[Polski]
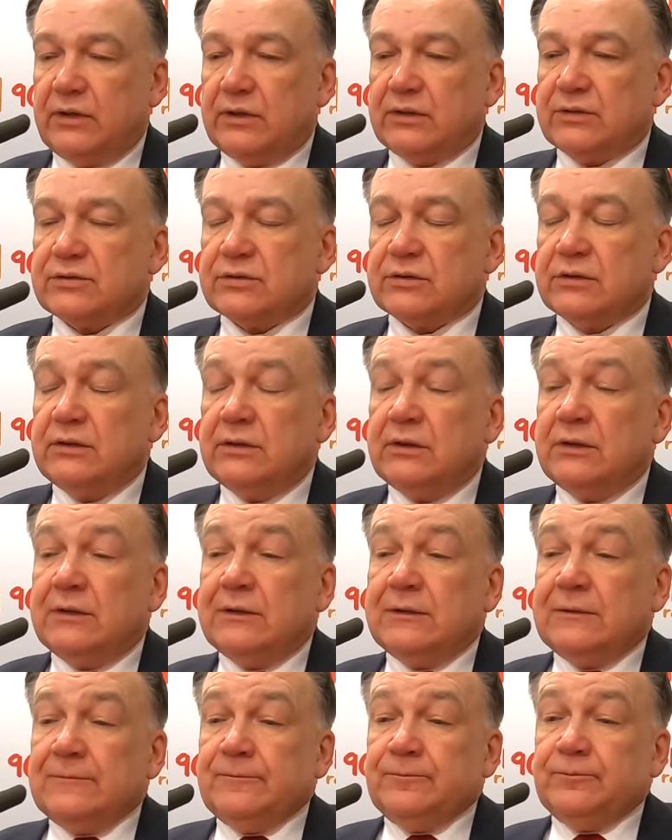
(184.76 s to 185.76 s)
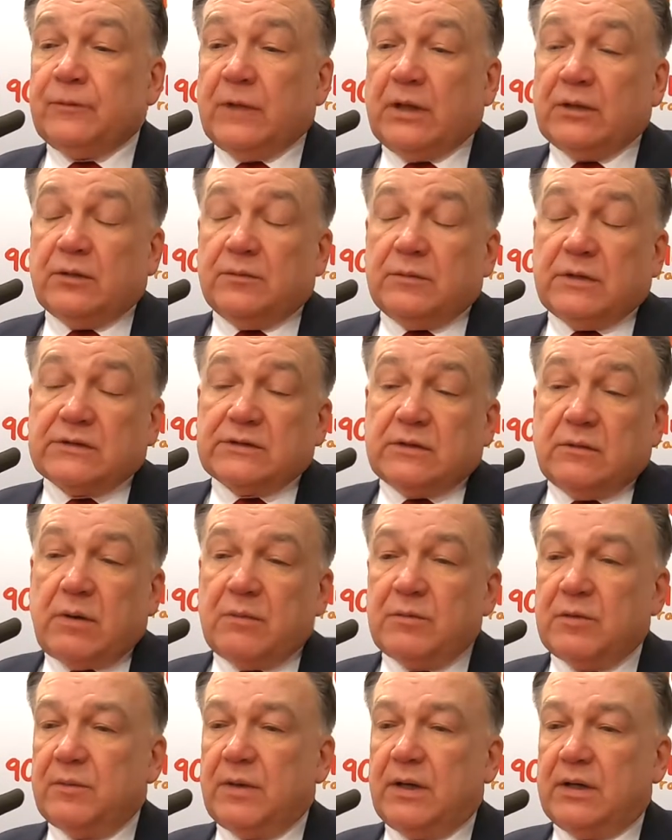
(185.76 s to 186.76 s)
większy. Natomiast no,
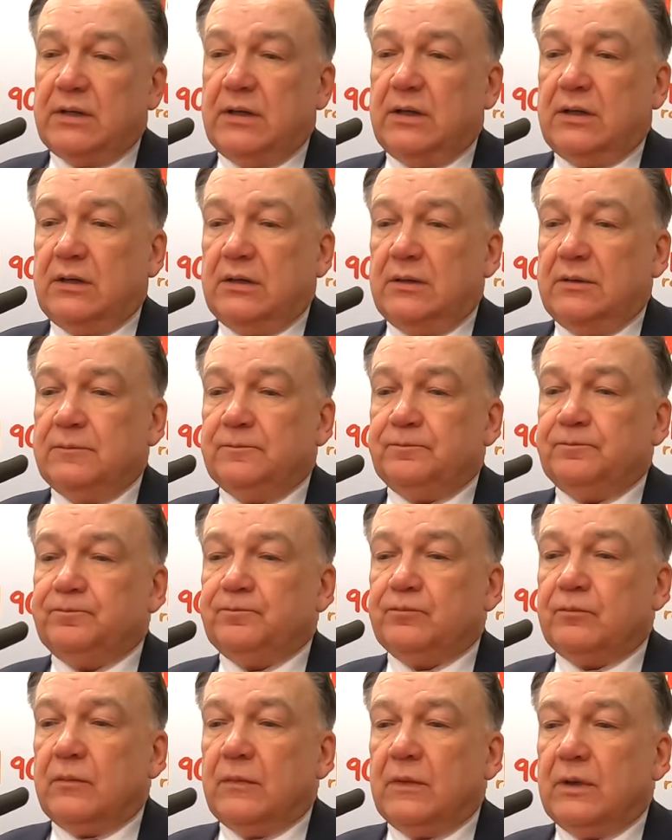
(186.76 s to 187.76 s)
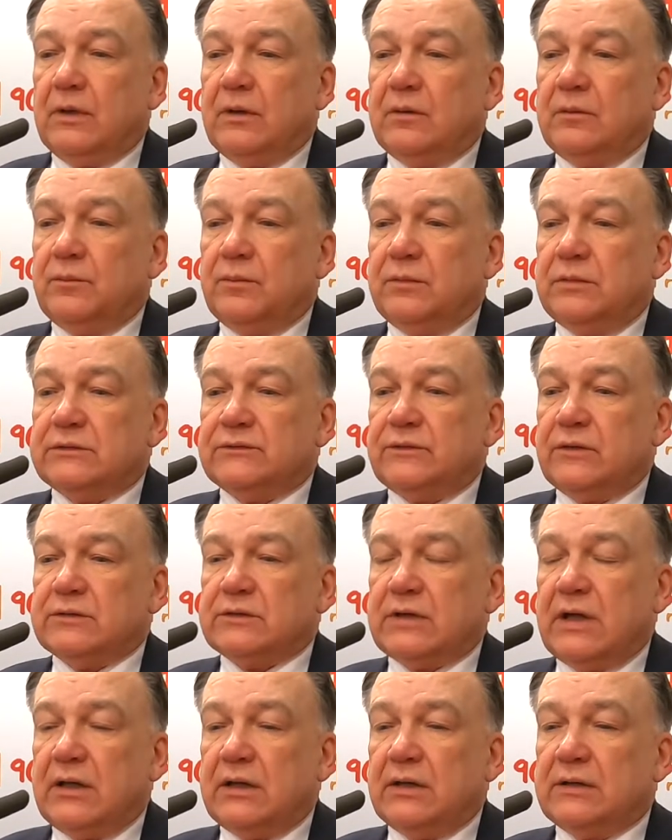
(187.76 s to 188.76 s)
mamy bariery mm, y,
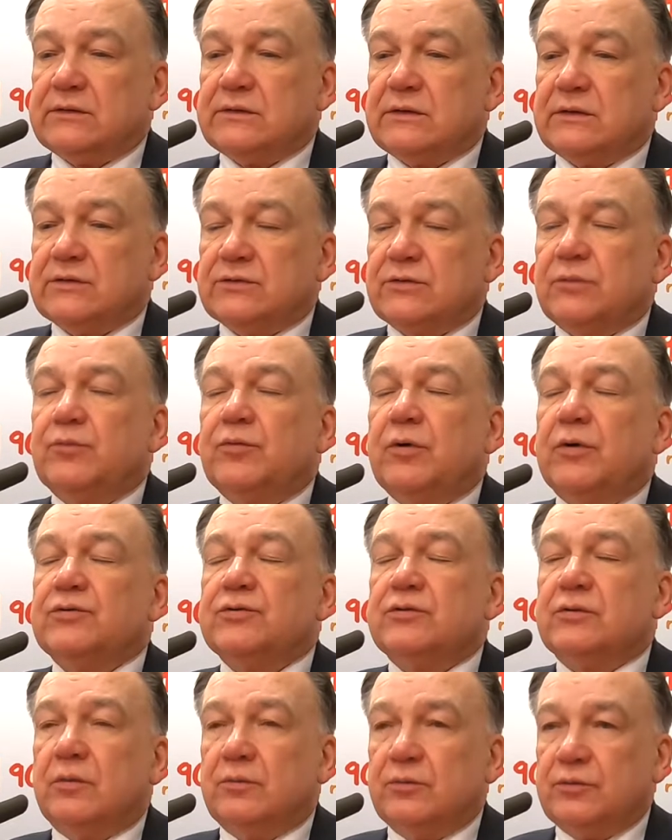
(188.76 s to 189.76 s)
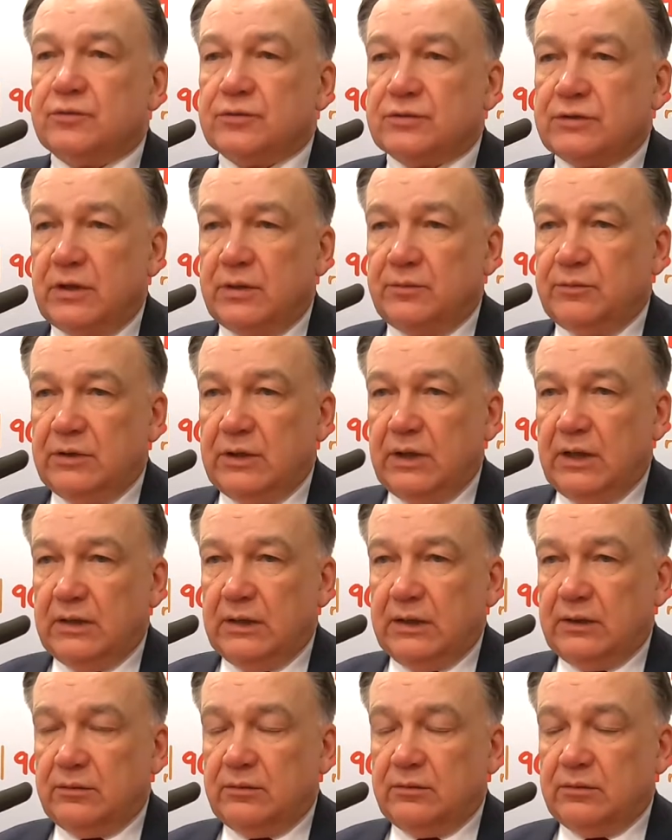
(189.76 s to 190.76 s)
związane ze szczupłością już
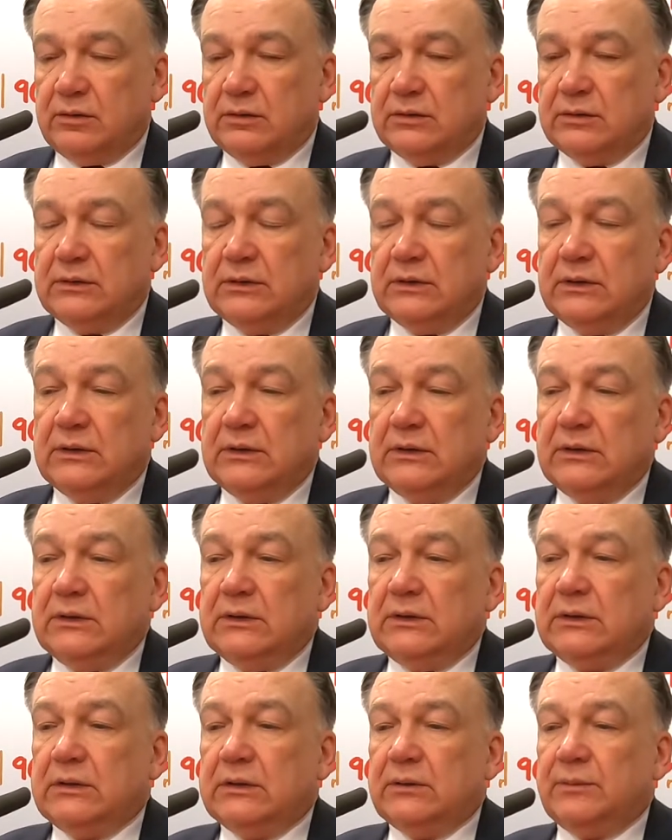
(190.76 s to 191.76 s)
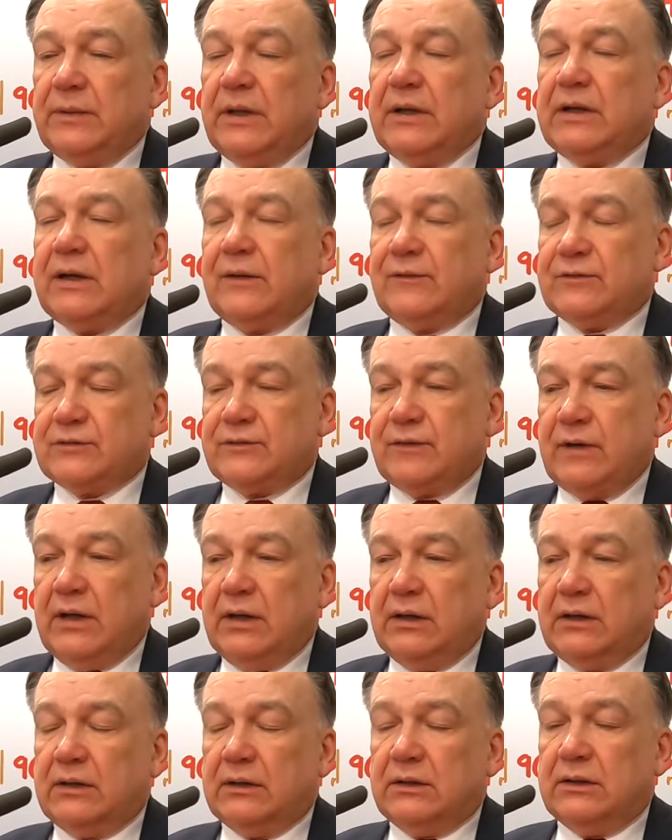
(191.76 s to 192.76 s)
terminala, który y, pęka w
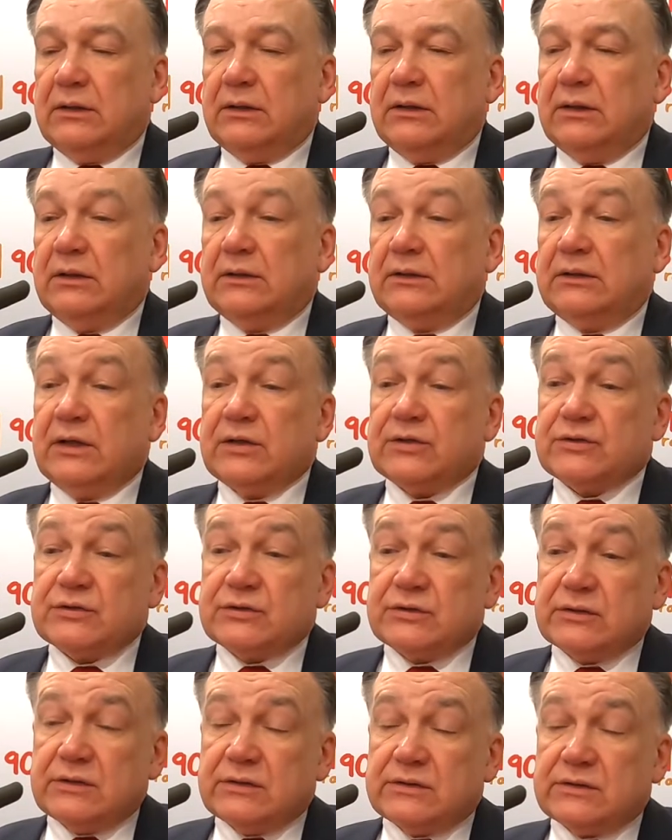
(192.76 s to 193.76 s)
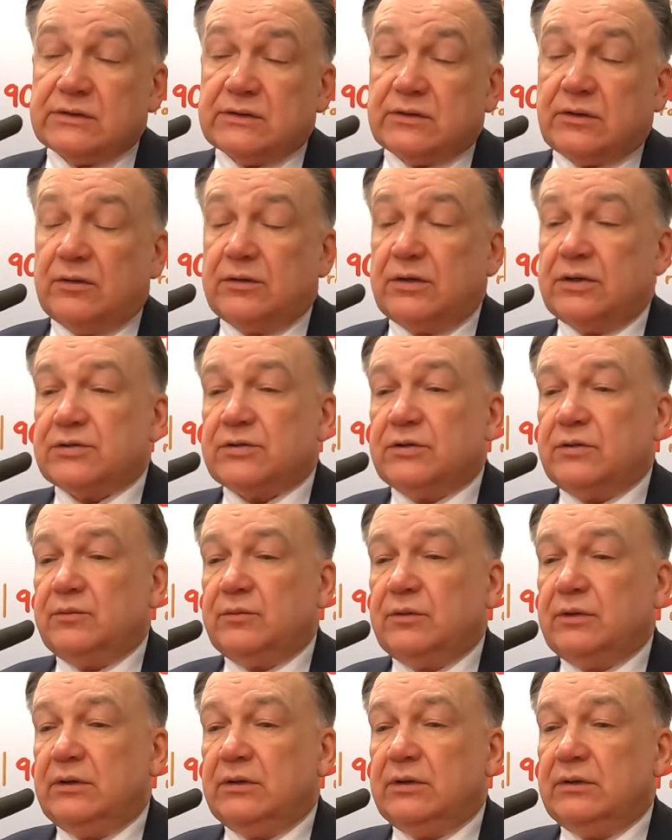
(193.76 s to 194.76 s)
szwach, e, też z
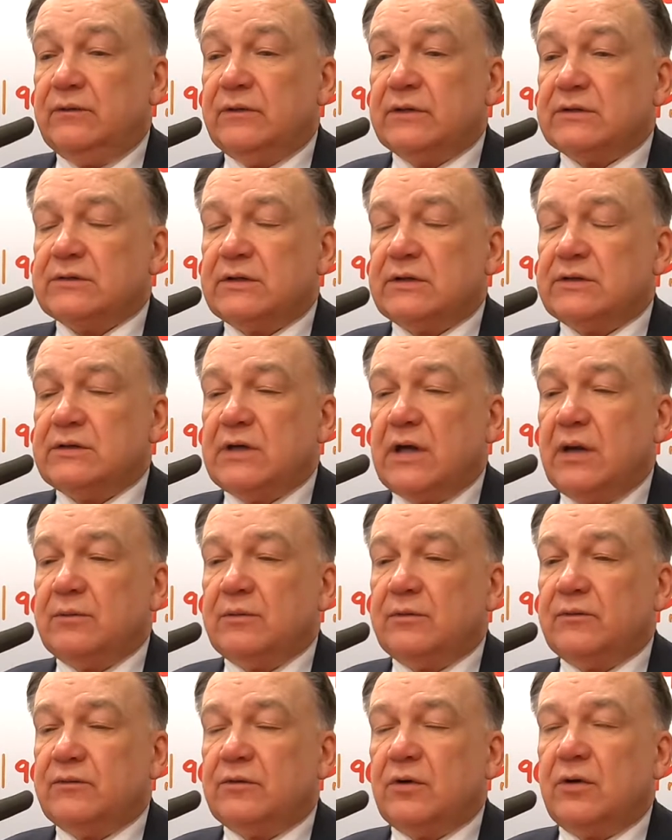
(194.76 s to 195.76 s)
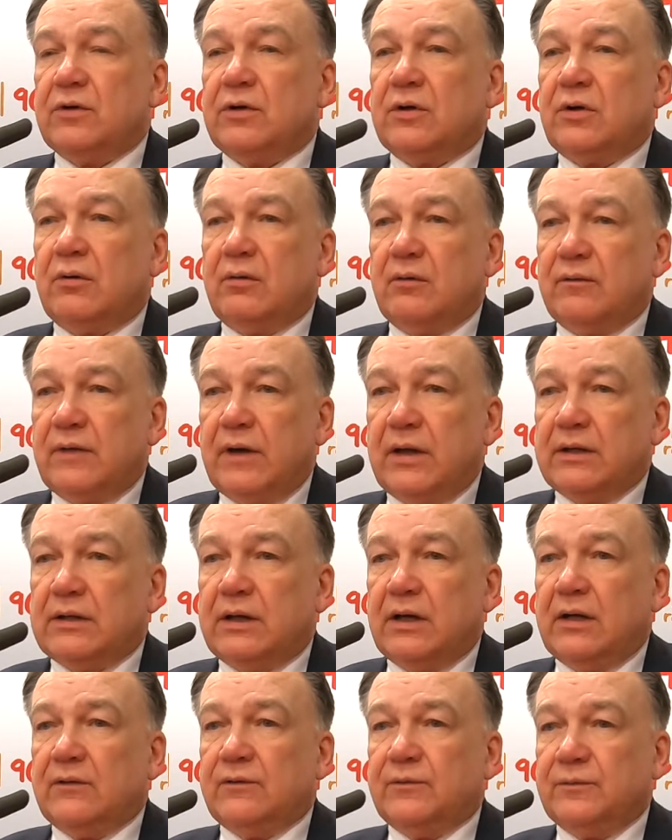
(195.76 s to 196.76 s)
koniecznymi inwestycjami w drogi
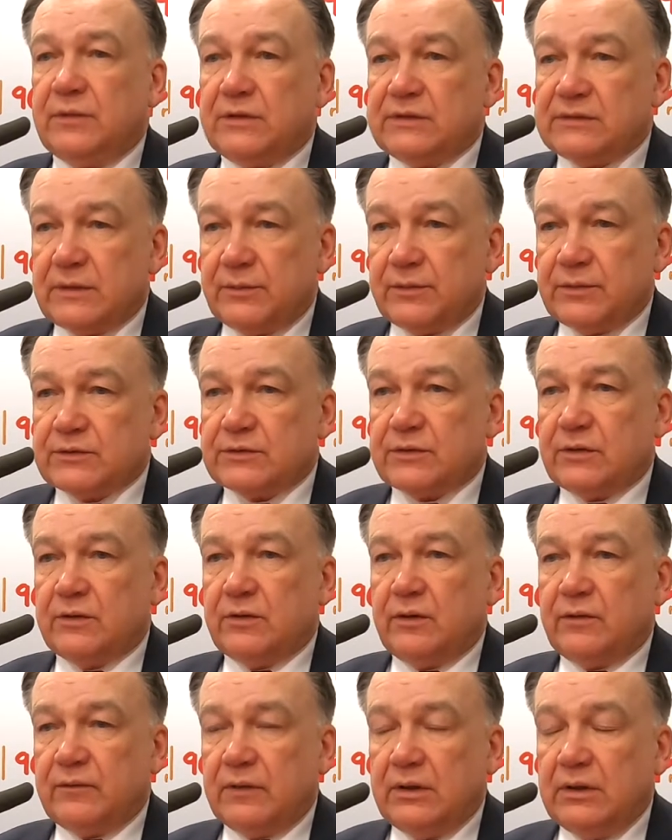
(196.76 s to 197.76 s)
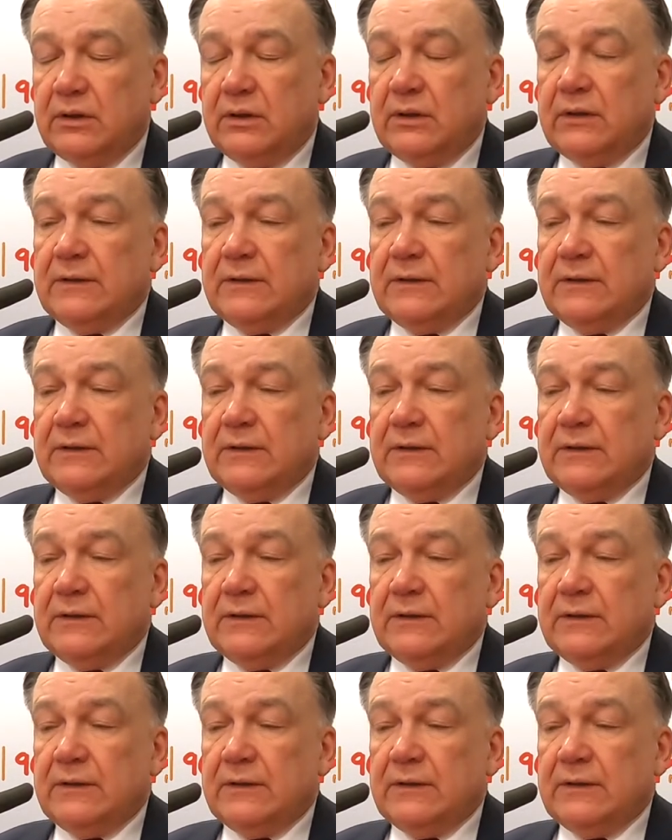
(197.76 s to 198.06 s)
kołowania, w miejsca postojowe.